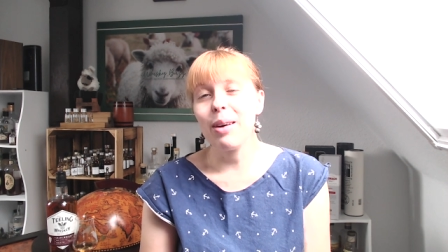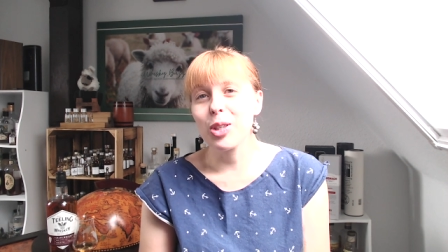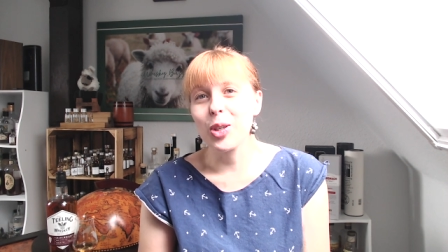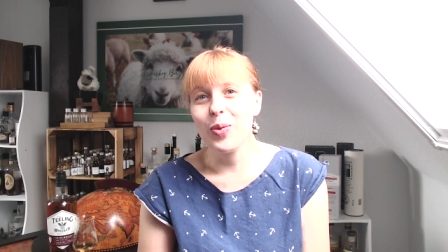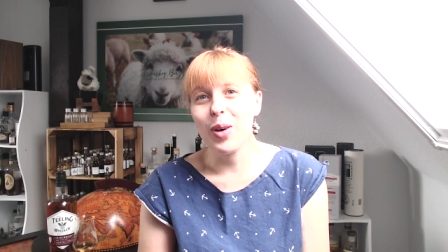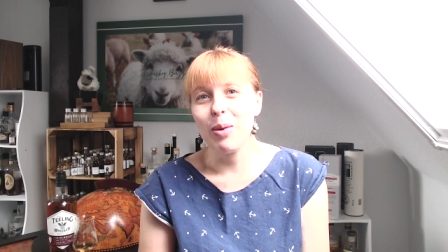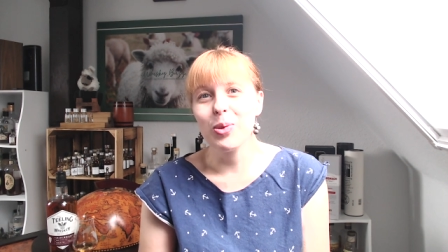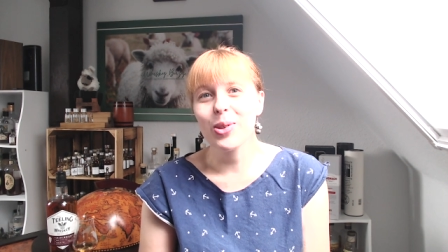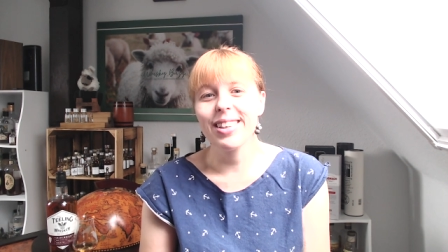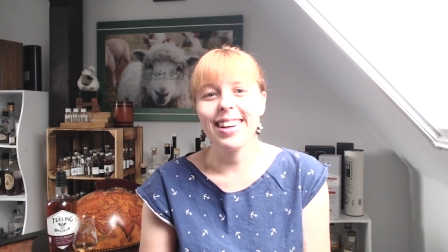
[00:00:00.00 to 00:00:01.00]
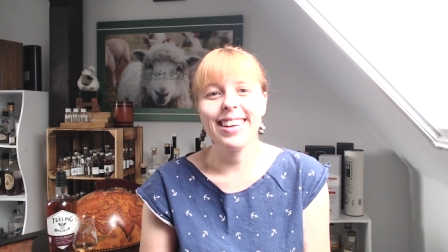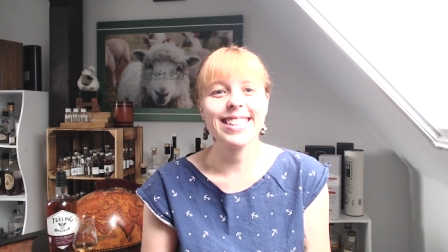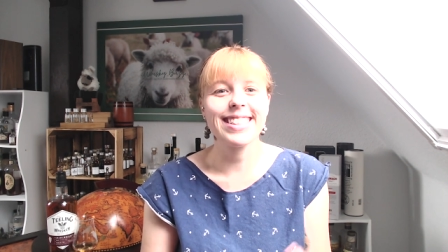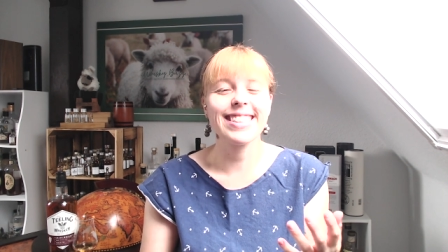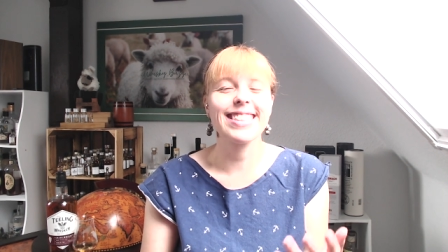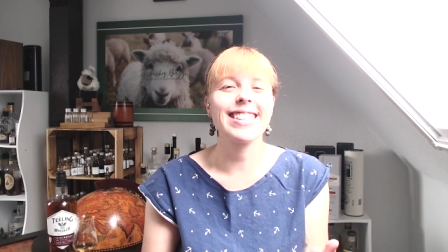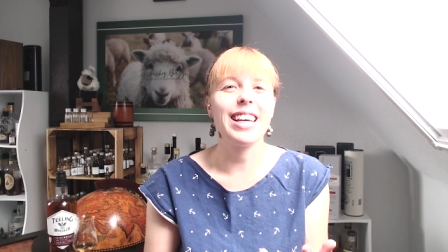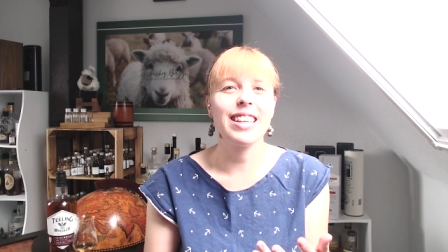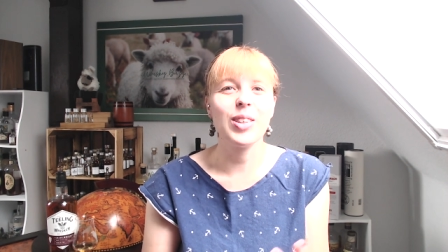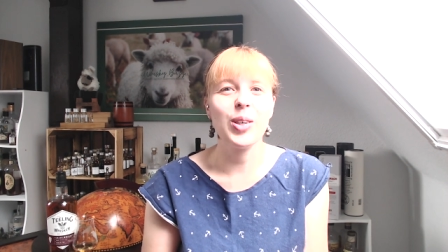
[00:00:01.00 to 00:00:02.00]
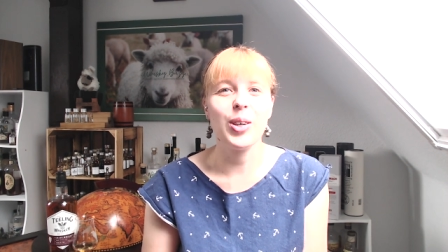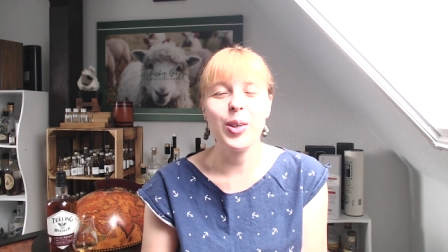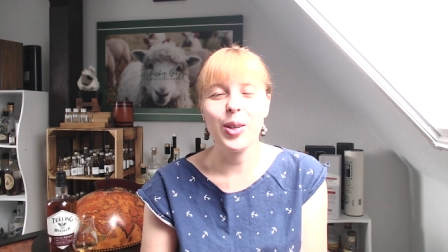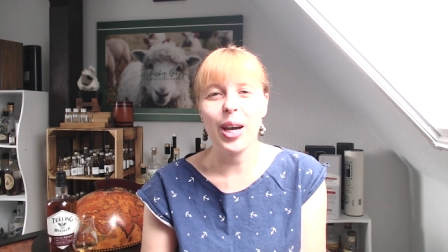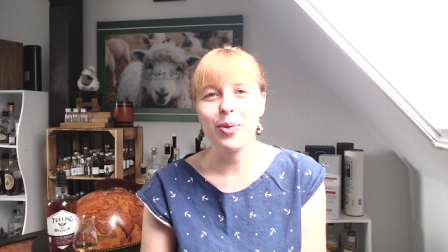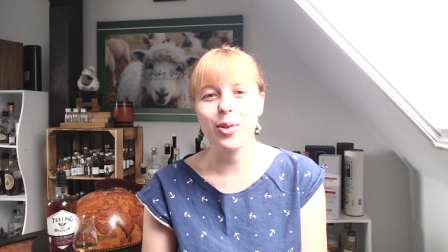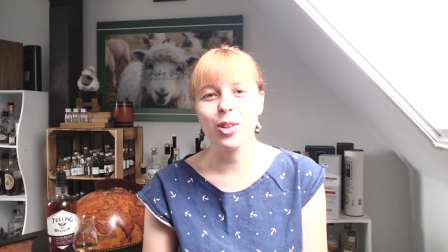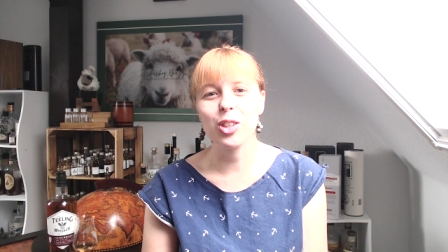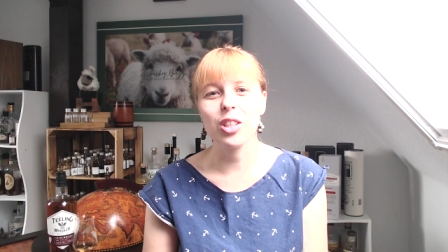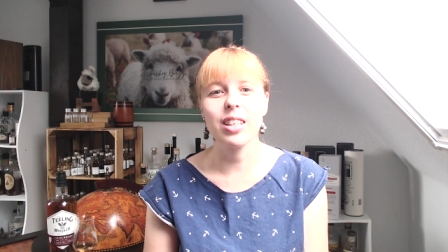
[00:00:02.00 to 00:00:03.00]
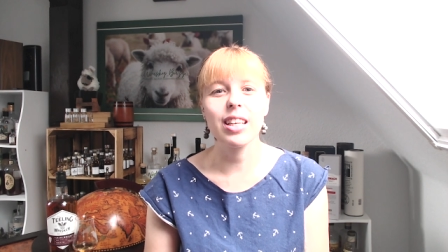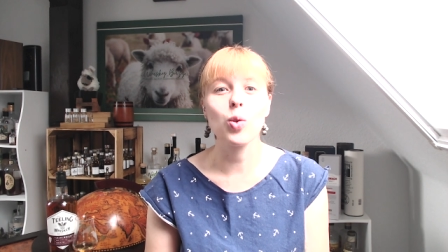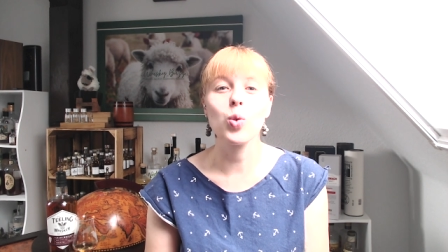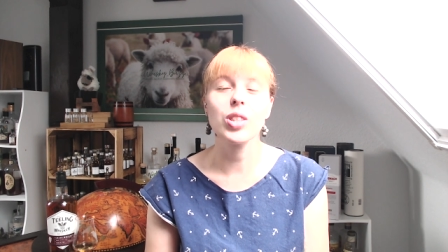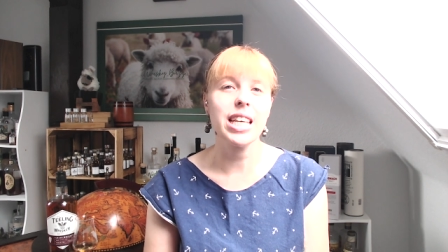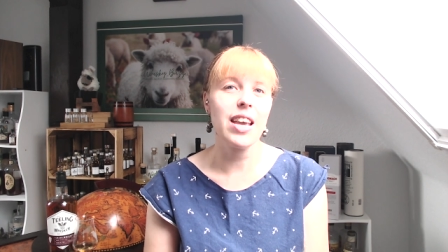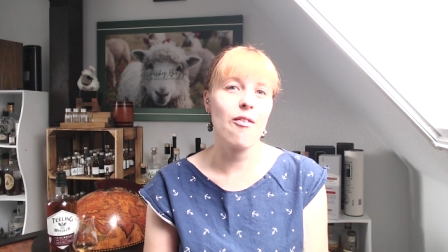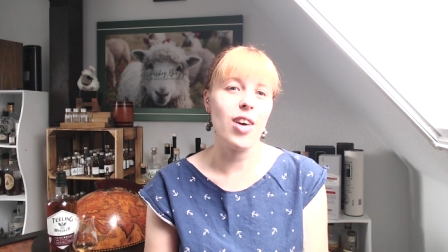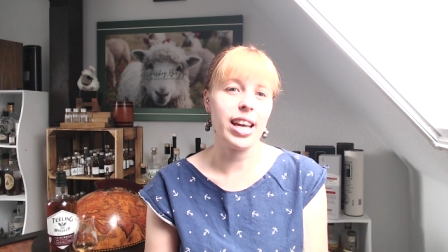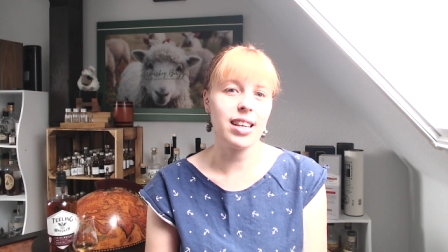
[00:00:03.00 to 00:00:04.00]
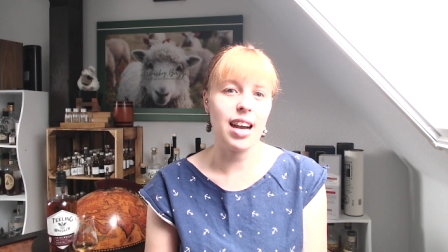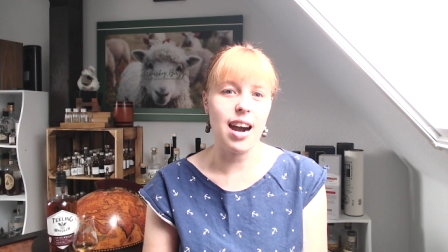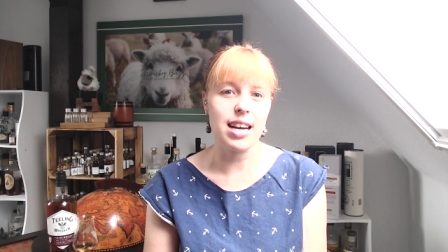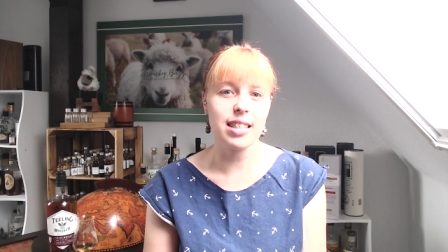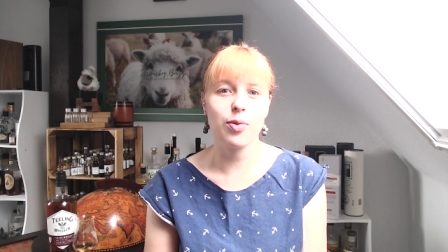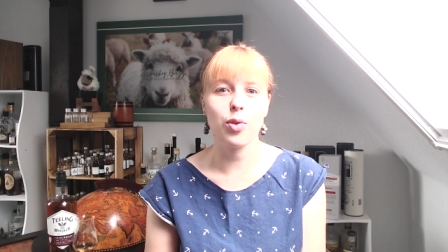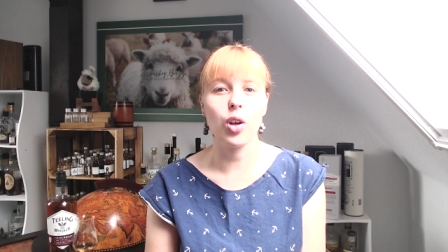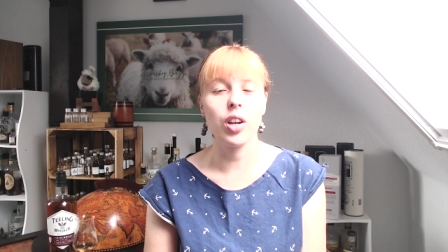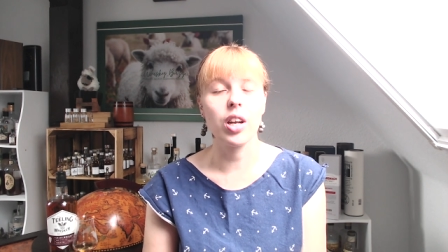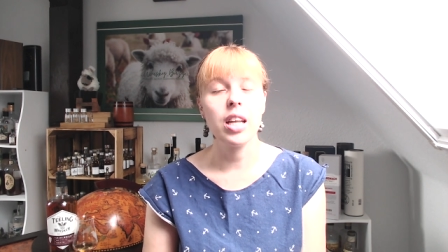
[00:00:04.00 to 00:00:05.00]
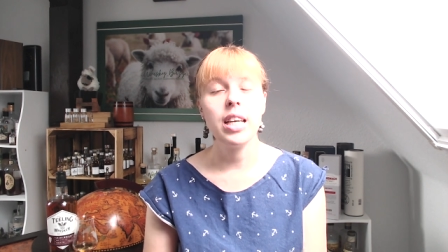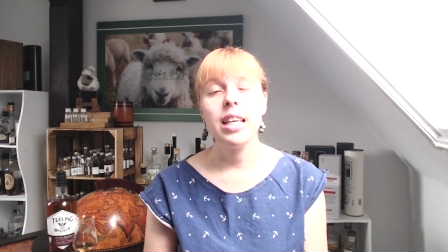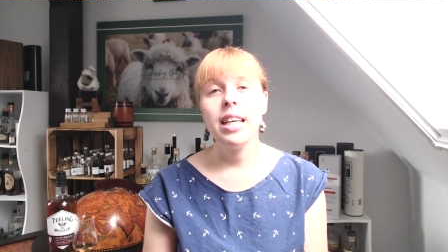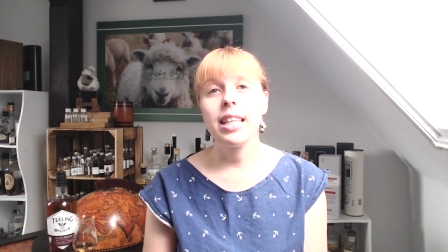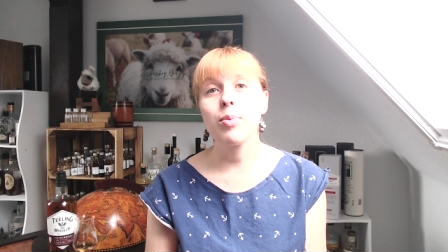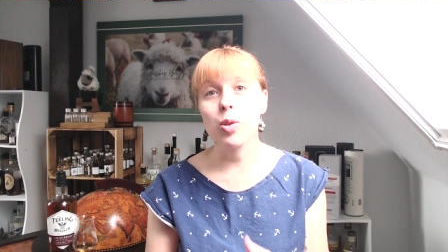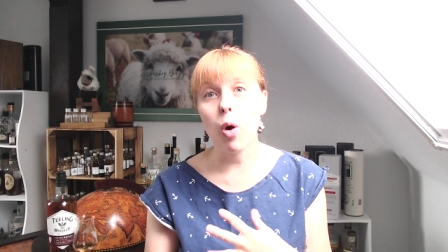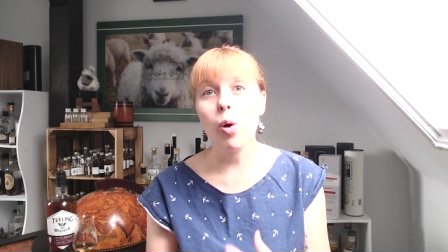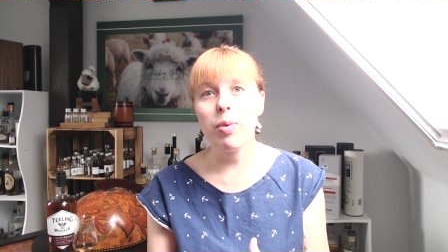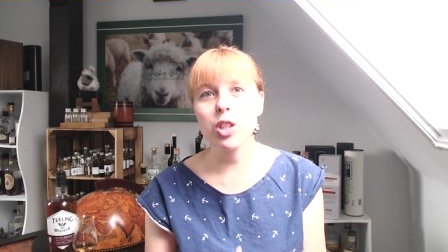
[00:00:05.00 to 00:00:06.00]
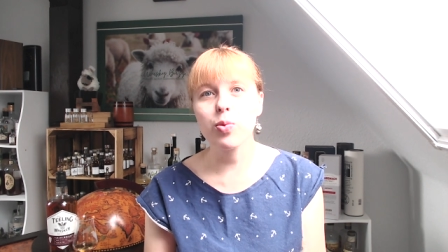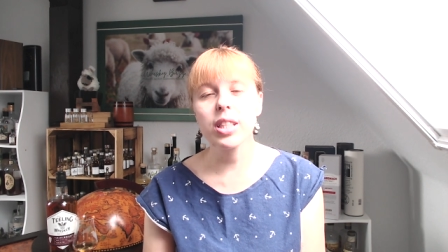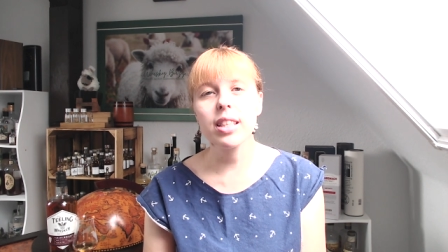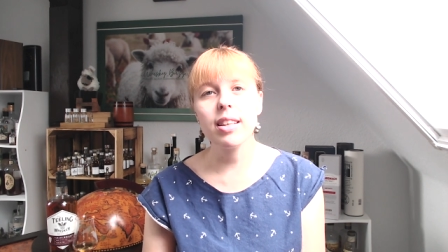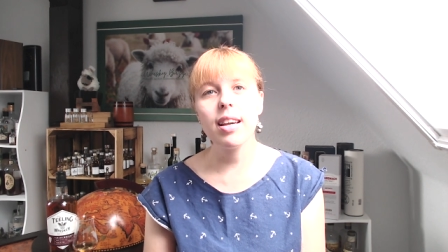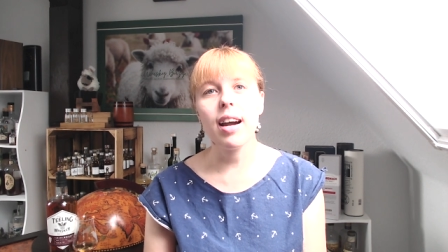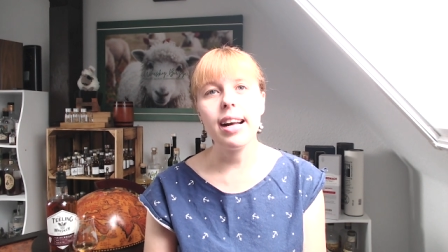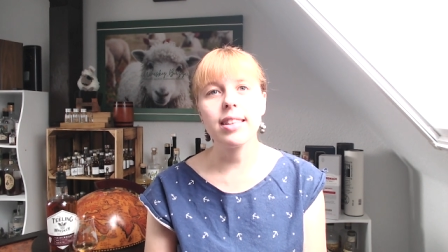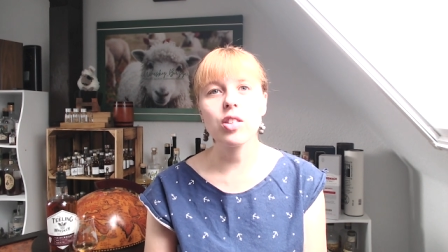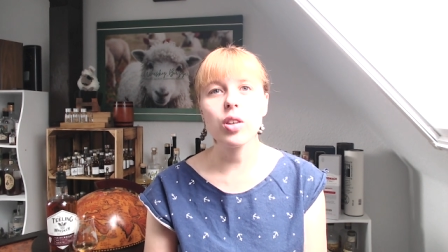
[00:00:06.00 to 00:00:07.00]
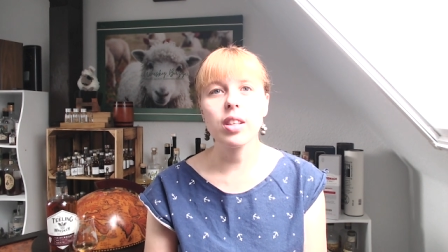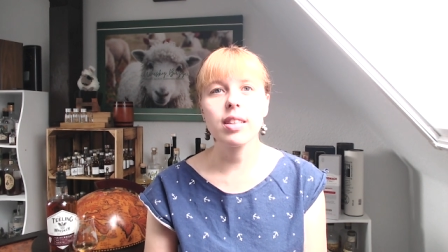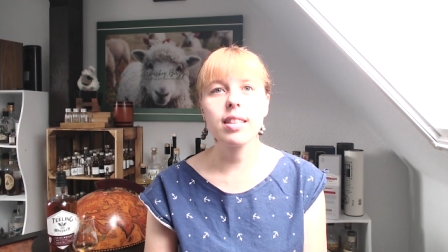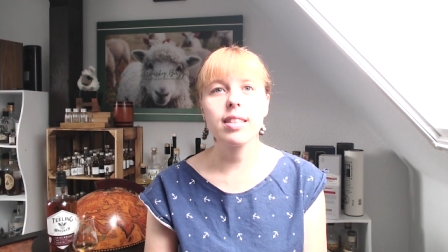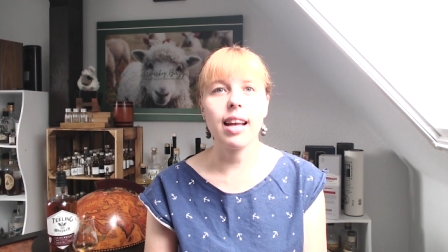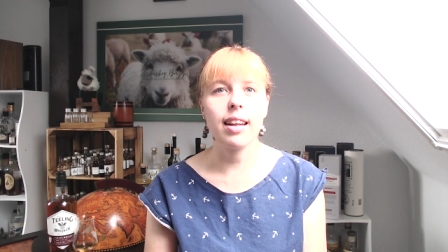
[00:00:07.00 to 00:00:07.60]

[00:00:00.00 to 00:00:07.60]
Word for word: schon vermuten lässt, ist es eine, ein Finish in den Rosé Weincast von dem Small Batch Whisky als solches, dann